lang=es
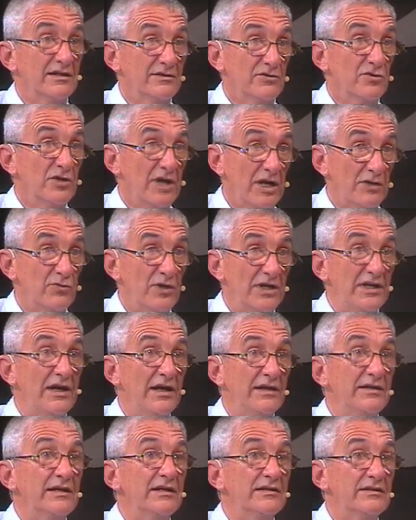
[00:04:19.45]
con las cuales
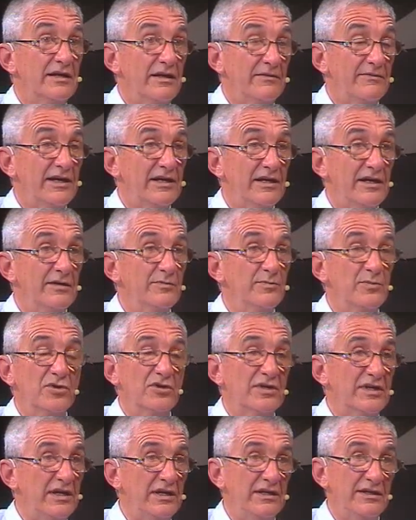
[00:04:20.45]
hay que trabajar
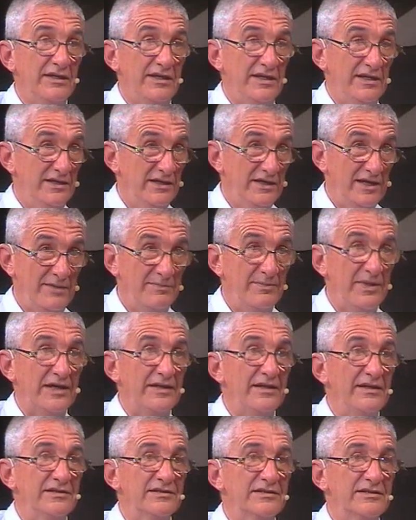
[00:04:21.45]
porque quien la
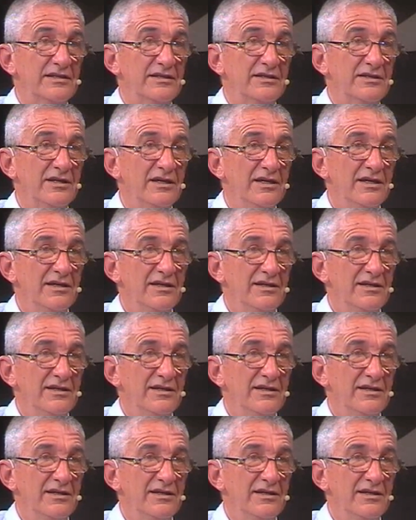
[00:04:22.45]
padece